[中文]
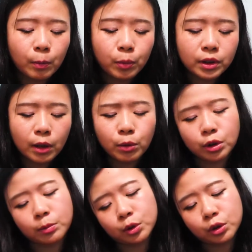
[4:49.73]
不知道为
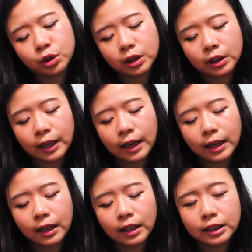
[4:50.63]
什么就是可能
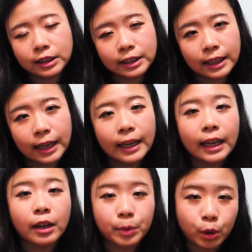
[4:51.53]
呃现在按
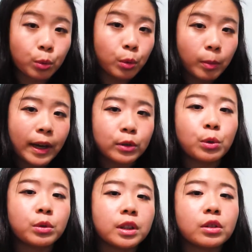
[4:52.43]
量多吧，
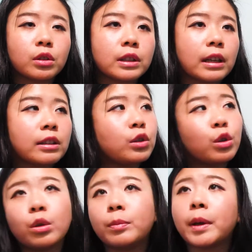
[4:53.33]
所以我那时候当天
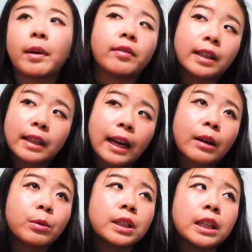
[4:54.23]
就我没办法拿，
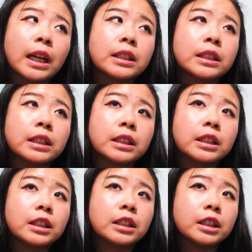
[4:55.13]
我大概是隔
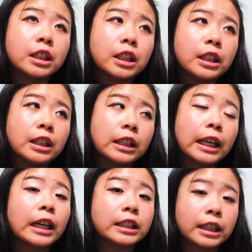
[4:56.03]
了。
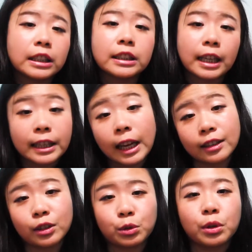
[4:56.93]
两天才拿
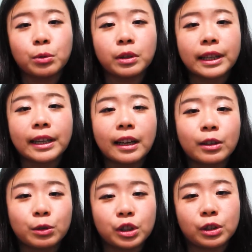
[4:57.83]
的，所以我那一
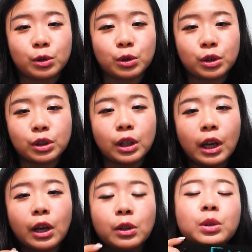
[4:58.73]
趟旅程就是
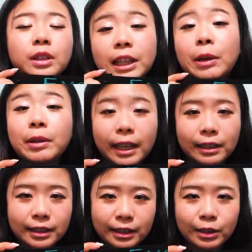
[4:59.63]
去离太远两
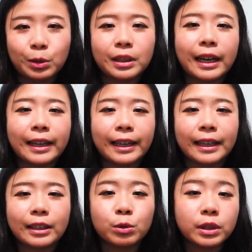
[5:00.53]
次，所以大家可以
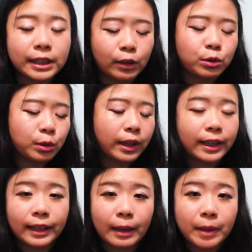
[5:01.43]
如果想要去的话，
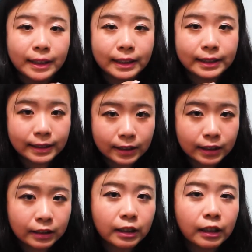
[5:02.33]
可以安排一下自己的
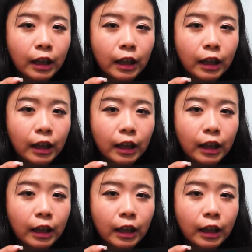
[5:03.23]
行程。